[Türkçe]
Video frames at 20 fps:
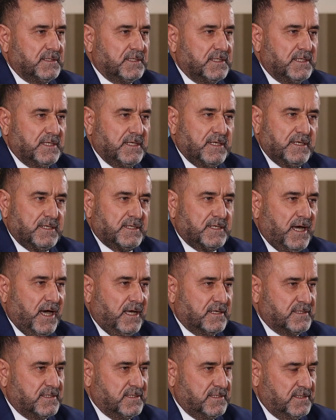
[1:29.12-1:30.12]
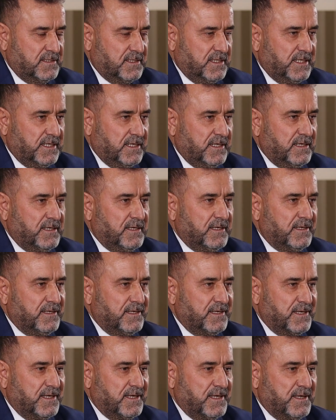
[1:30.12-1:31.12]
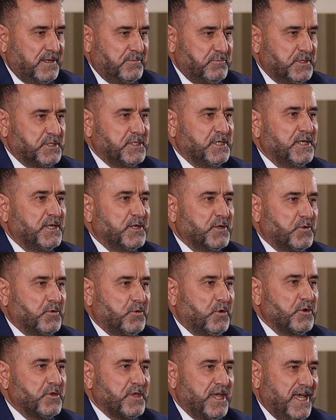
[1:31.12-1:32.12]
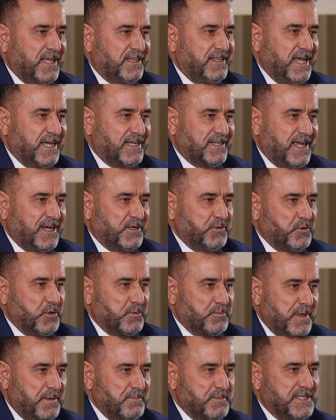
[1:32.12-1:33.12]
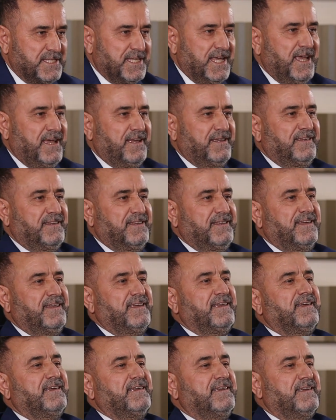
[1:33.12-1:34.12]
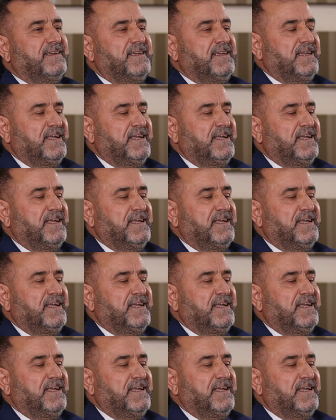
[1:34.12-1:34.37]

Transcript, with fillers: e, rahatsızlığı e, bizi Konya'ya tekrar dönmemize e,